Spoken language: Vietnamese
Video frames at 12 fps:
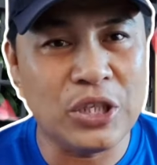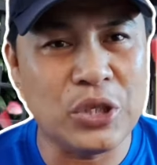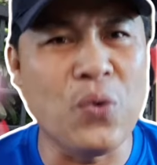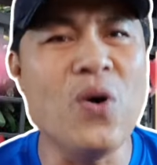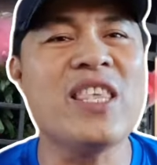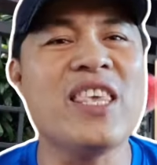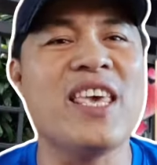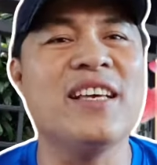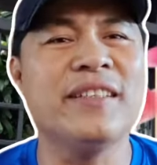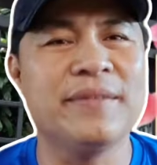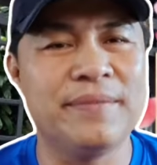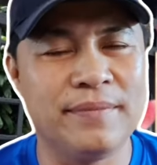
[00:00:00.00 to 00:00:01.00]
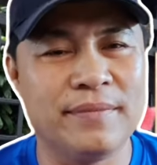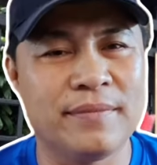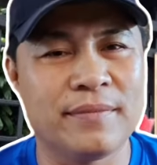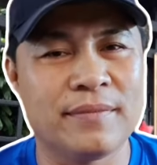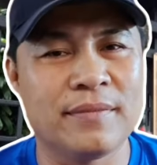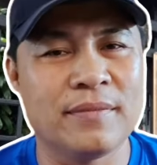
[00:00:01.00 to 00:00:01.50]
chúa diện
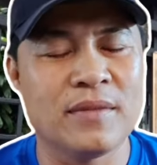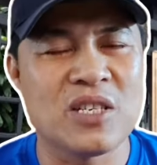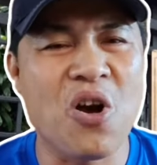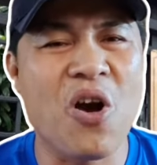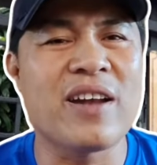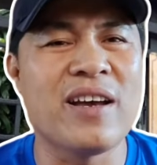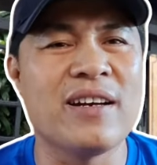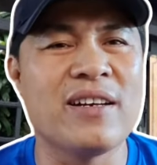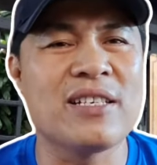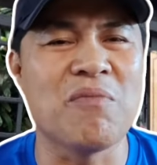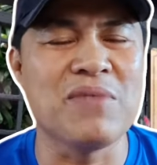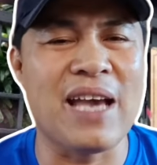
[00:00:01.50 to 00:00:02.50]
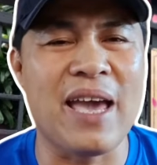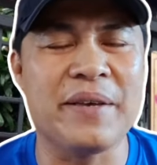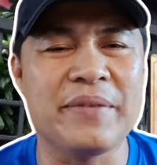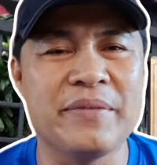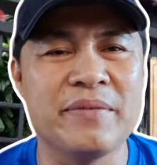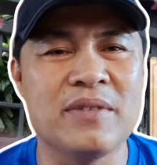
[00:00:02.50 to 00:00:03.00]
ngoài đời nó sống khác